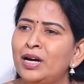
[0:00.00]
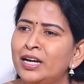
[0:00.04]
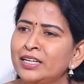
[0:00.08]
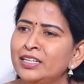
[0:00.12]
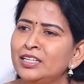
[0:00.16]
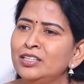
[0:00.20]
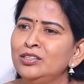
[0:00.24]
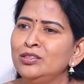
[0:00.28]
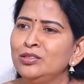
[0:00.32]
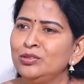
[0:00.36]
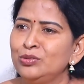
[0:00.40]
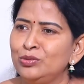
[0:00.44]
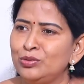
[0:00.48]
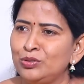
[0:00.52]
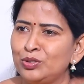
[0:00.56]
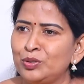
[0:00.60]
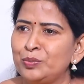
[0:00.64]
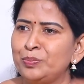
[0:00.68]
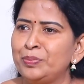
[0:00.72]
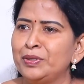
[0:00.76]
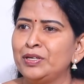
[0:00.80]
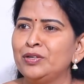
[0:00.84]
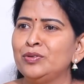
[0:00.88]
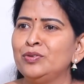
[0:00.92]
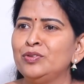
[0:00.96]
మాకెందుకు
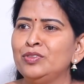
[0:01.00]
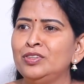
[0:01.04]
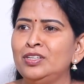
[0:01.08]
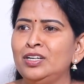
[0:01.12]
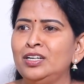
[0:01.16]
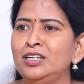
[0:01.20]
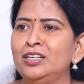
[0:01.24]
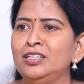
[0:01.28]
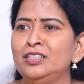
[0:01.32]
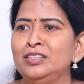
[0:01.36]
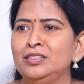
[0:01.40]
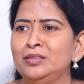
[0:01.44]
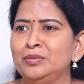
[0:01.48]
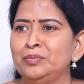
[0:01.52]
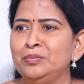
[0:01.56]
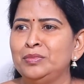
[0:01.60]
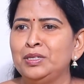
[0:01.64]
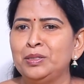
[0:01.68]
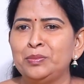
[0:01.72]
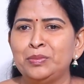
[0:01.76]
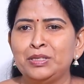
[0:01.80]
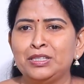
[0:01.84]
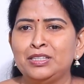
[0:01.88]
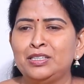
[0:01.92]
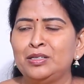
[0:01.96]
దూరం పెరుగుద్దండి
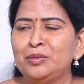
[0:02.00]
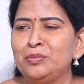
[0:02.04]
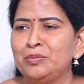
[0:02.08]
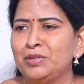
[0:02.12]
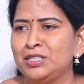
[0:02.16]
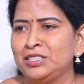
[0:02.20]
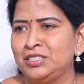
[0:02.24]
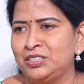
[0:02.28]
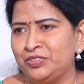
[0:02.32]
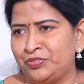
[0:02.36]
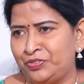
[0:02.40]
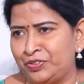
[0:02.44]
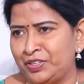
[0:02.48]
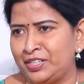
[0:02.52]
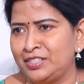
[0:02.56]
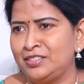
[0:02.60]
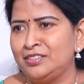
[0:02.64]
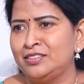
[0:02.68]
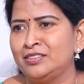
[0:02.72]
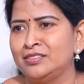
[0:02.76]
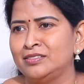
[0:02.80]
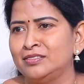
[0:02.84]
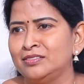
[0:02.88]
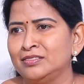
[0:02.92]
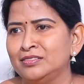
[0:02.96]
మేమిద్దరం మంచి
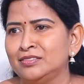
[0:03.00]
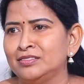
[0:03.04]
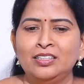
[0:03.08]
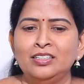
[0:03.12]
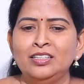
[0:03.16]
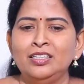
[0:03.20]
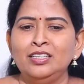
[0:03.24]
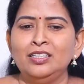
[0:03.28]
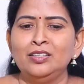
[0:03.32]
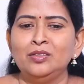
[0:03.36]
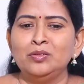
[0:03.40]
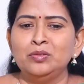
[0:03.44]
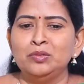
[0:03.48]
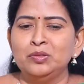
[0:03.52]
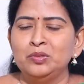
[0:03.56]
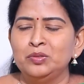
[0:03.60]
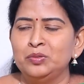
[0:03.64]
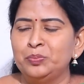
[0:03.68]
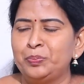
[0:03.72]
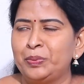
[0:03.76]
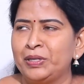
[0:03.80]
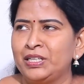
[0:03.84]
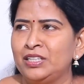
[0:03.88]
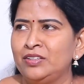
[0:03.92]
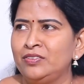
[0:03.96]
ఫ్రెండ్స్ నేను
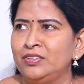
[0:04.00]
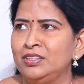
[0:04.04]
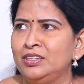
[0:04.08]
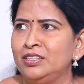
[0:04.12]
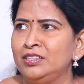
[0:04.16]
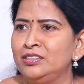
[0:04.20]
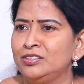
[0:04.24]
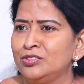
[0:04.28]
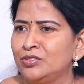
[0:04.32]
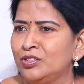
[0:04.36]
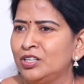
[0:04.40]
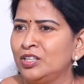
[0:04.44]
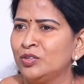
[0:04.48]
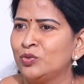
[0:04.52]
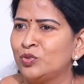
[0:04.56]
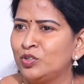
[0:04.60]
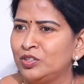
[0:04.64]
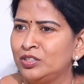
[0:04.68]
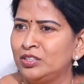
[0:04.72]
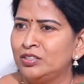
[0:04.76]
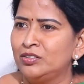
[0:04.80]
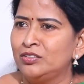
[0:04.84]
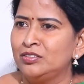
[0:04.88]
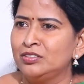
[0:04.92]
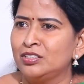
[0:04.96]
పదవి తీసుకున్న
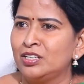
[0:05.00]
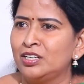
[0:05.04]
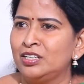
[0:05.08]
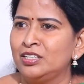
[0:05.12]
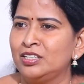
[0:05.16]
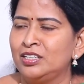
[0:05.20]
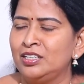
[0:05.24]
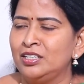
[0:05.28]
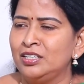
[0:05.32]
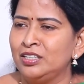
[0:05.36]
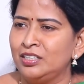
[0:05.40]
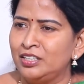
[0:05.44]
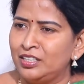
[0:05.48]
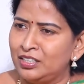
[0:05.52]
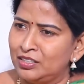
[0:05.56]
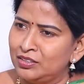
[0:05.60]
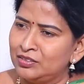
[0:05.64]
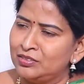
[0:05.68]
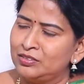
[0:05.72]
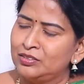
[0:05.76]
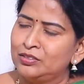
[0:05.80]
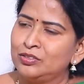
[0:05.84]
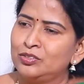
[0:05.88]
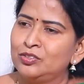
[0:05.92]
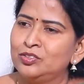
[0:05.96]
కొద్ది రోజులకి
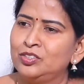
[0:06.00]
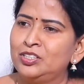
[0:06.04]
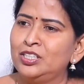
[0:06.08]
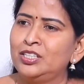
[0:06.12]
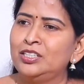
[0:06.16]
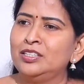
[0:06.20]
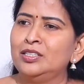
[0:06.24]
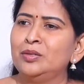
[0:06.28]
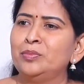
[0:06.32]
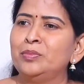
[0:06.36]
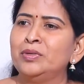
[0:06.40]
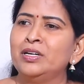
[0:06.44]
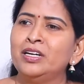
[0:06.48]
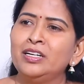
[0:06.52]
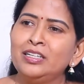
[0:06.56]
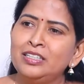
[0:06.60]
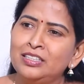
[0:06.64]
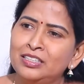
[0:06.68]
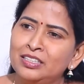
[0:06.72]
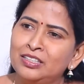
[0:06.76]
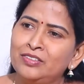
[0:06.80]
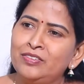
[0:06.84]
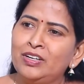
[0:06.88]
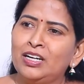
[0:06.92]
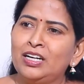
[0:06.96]
నేను సుచరితమ్మ గారి
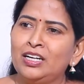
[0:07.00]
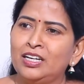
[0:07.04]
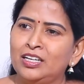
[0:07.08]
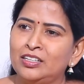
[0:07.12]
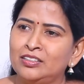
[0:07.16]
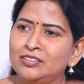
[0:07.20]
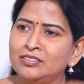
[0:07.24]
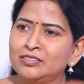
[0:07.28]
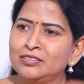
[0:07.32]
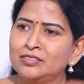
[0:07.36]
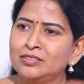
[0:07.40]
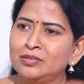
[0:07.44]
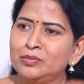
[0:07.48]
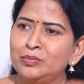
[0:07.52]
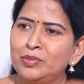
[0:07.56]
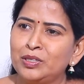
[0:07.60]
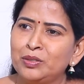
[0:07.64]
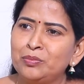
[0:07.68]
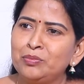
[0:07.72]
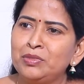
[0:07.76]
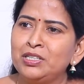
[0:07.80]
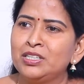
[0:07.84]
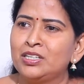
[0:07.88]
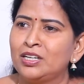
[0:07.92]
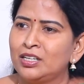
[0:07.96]
ఇంటికి వెళ్ళాను
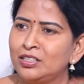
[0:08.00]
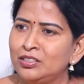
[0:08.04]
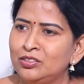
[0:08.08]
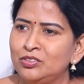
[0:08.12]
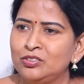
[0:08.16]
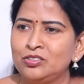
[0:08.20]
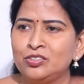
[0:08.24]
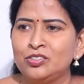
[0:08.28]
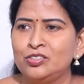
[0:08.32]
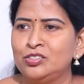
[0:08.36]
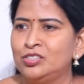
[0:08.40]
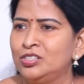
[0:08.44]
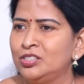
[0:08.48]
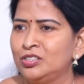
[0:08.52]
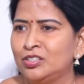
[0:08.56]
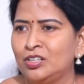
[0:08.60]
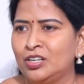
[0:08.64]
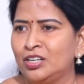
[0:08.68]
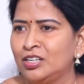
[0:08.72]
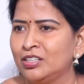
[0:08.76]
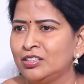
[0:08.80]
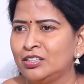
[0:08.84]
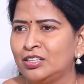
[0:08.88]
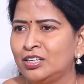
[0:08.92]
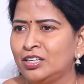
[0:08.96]
మరి మీకు ఆ న్యూస్ వచ్చిందో
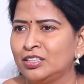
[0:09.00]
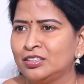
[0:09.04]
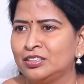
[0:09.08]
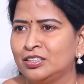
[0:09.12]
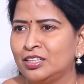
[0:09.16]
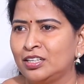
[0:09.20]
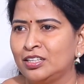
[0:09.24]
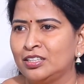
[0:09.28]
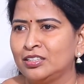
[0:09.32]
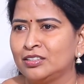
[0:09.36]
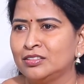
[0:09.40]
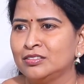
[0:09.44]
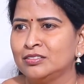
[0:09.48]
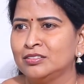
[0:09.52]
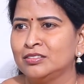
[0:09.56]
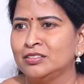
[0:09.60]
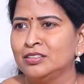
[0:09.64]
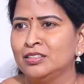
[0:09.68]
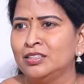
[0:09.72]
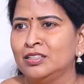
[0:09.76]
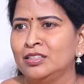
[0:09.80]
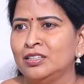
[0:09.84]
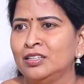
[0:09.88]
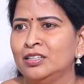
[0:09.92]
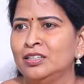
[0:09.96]
లేదో నాకు తెలియదు
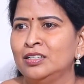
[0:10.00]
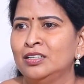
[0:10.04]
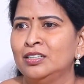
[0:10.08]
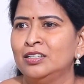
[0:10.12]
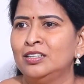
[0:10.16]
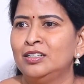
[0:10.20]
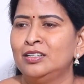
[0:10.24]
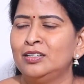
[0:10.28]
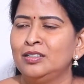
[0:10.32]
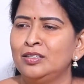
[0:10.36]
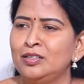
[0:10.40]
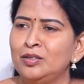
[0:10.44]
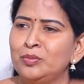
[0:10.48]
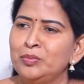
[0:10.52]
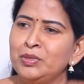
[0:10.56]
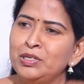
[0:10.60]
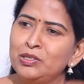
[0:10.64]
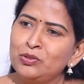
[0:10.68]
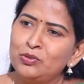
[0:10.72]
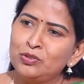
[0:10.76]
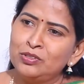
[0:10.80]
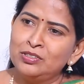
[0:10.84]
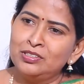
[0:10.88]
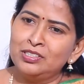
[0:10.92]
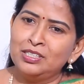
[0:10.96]
చూశాను
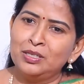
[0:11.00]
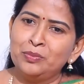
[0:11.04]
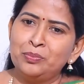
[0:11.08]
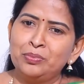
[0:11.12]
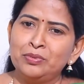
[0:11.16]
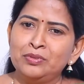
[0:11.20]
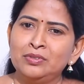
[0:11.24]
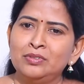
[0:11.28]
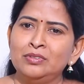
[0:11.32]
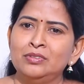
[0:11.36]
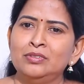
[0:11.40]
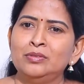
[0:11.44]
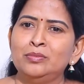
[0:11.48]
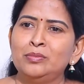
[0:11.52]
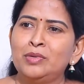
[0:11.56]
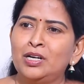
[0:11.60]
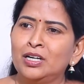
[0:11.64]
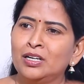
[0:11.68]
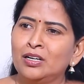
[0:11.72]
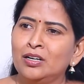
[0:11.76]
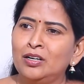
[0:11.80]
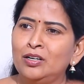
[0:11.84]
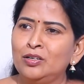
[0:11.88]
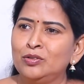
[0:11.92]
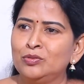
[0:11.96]
మేము కొద్దిసేపు
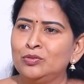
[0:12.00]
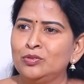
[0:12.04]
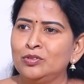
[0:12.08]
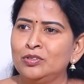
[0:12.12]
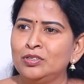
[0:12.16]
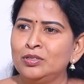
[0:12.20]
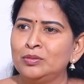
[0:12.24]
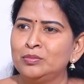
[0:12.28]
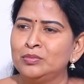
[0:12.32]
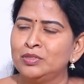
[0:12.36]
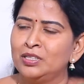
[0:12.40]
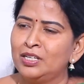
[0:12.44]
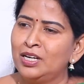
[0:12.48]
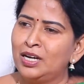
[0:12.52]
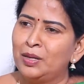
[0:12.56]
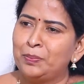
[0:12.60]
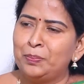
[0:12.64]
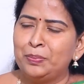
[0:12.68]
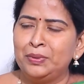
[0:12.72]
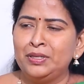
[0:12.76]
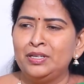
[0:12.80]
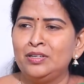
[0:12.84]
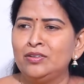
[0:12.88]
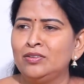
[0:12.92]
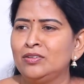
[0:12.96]
మాట్లాడుకున్నాం
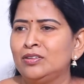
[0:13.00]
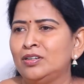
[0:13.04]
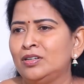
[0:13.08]
అంటే ఆమె